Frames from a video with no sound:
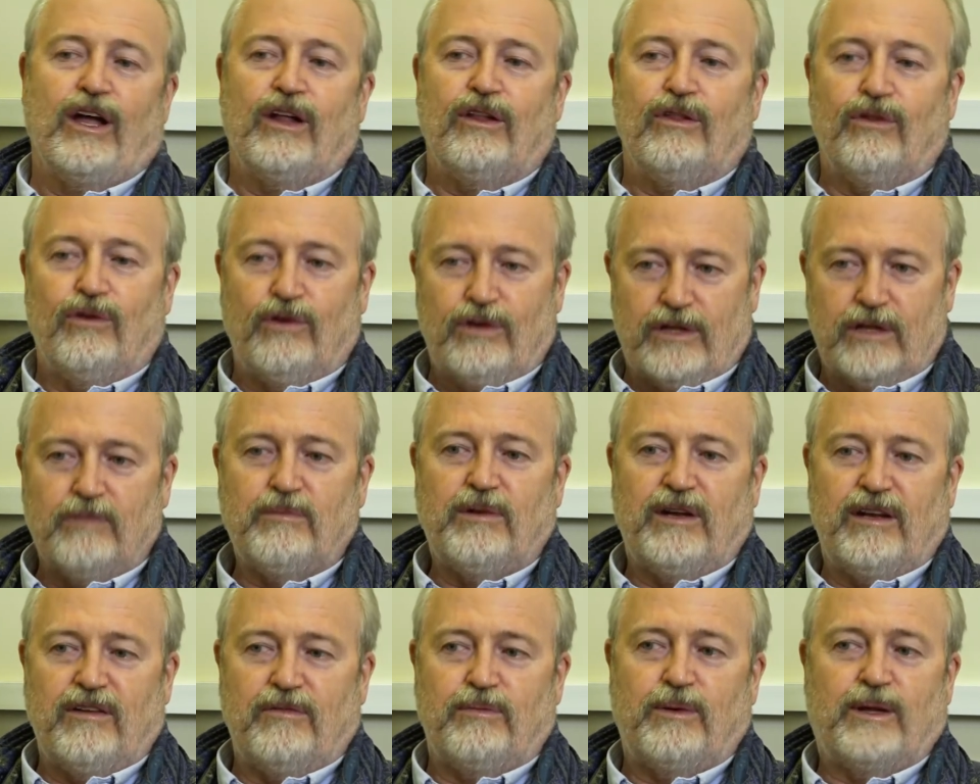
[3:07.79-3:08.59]
но это
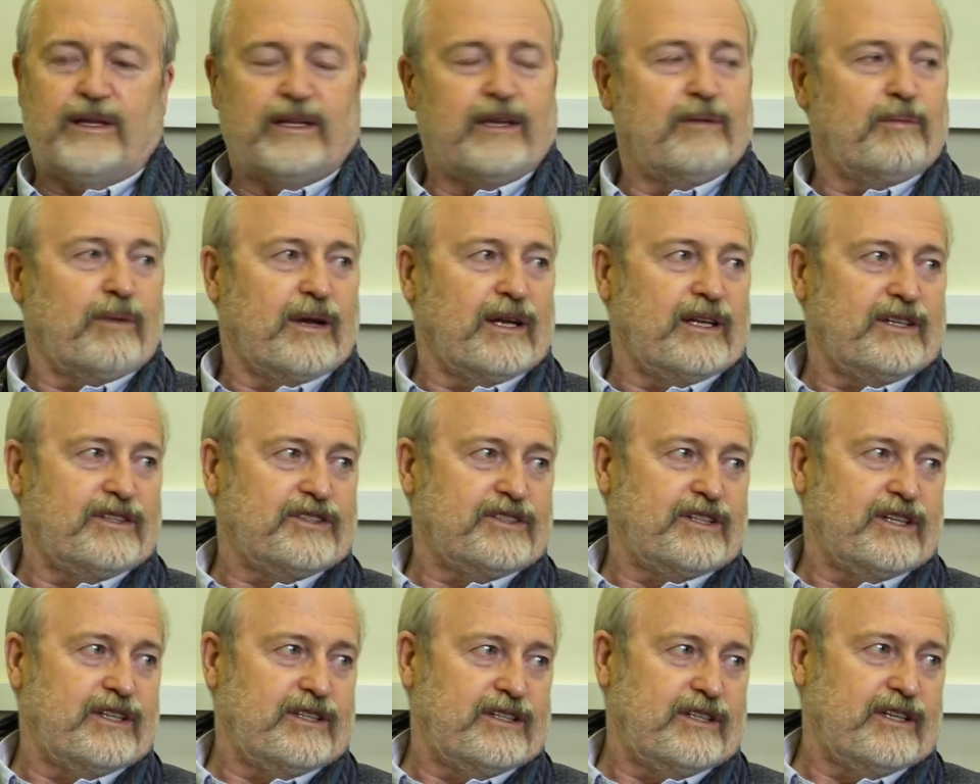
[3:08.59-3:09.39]
были вполне
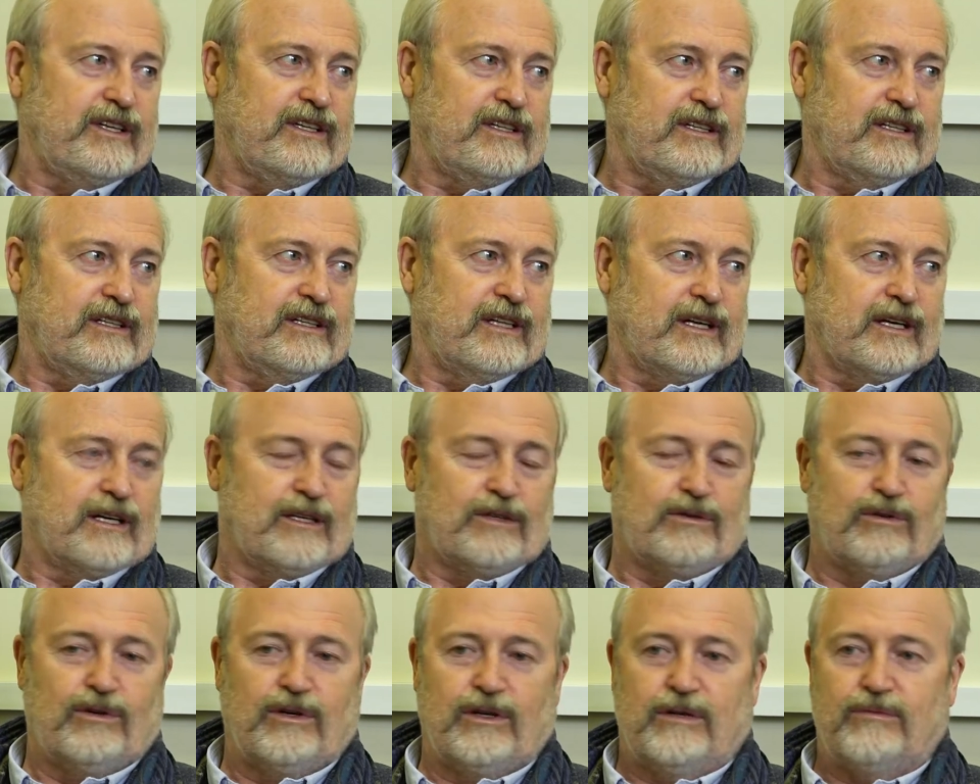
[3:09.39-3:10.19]
приличные деньги, на
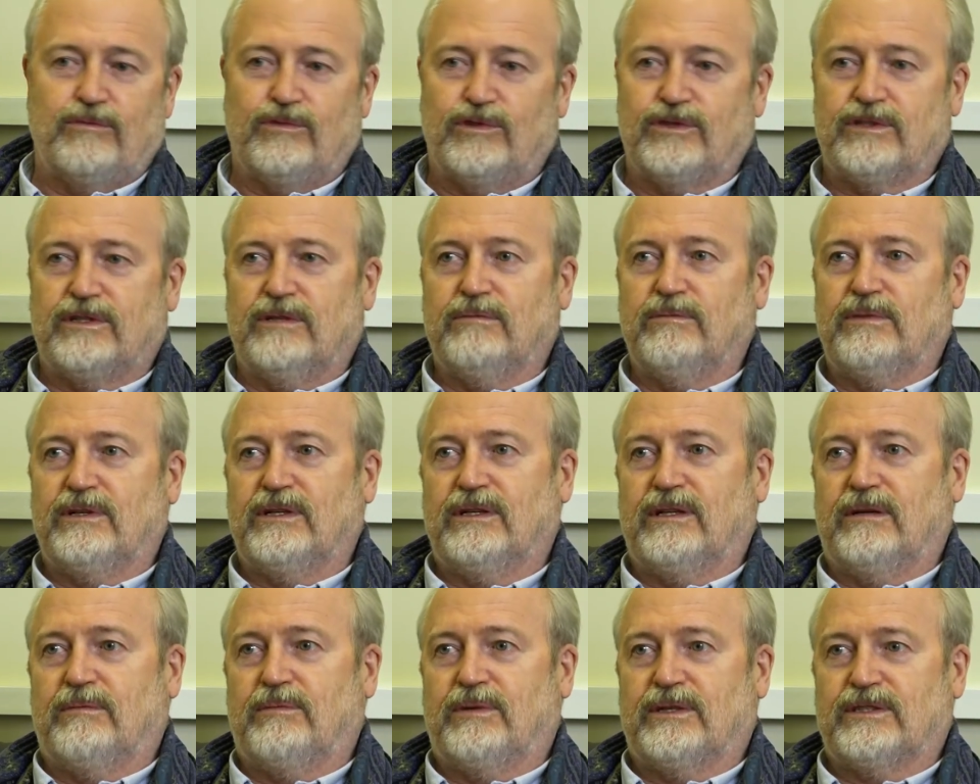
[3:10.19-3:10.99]
которые можно
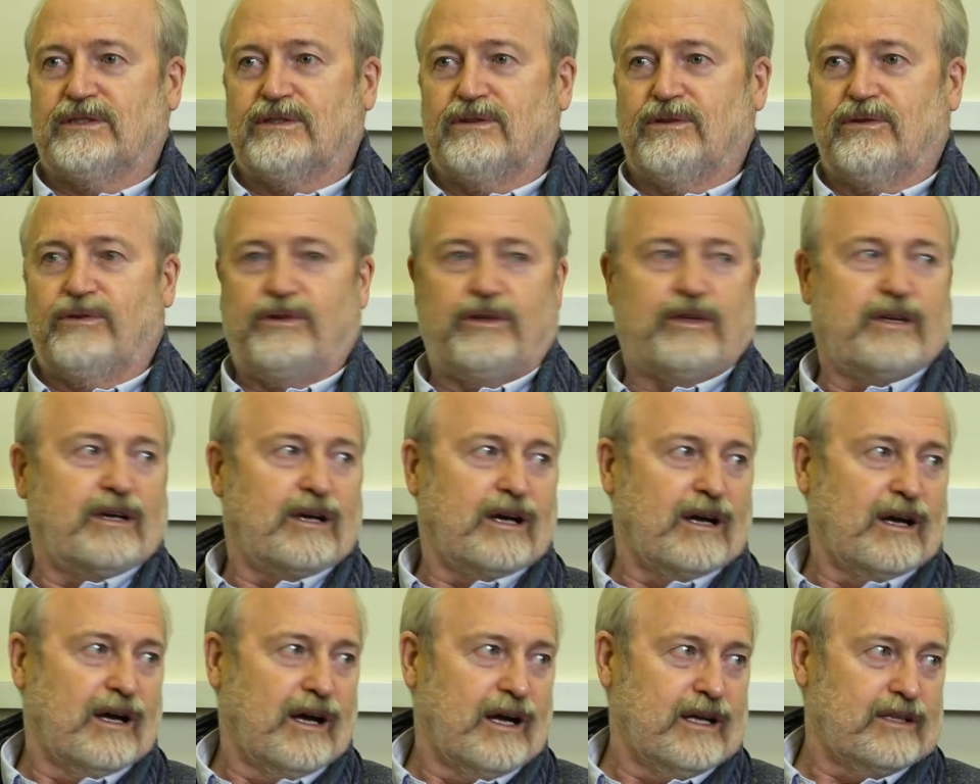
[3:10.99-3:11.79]
было построить
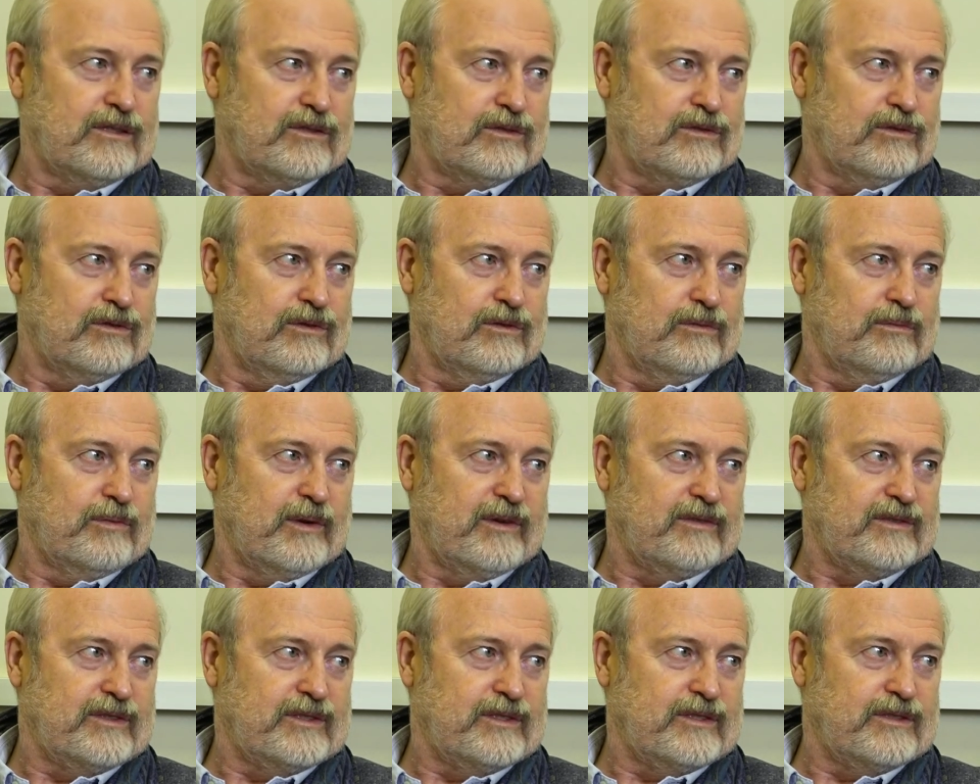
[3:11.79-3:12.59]
декорацию,
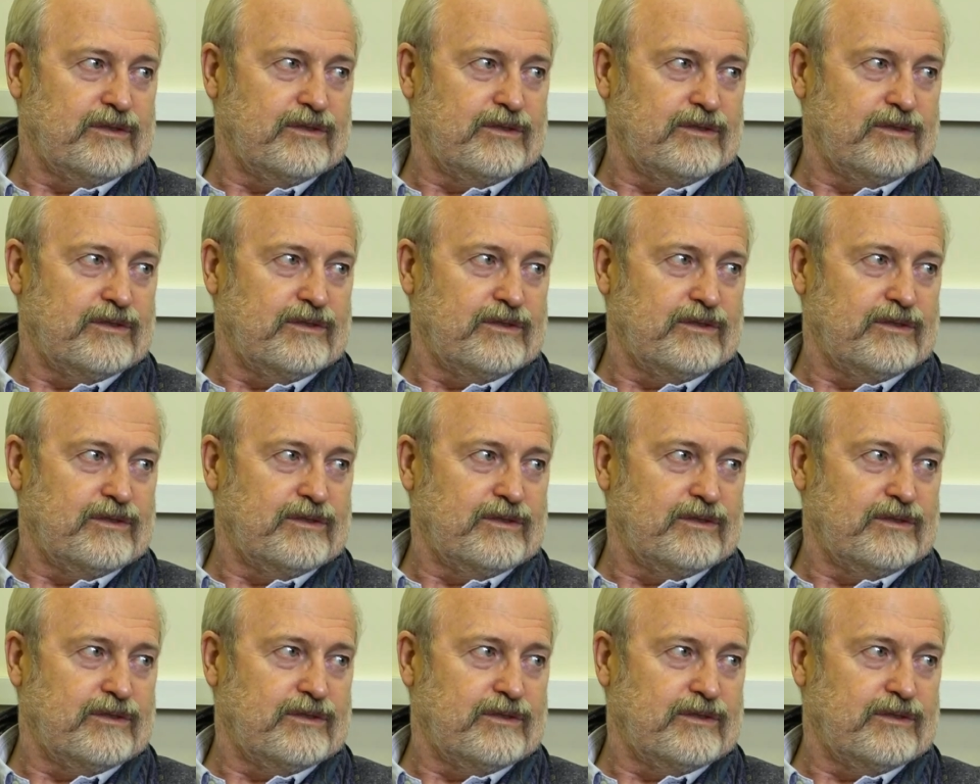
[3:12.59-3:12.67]
повести угу.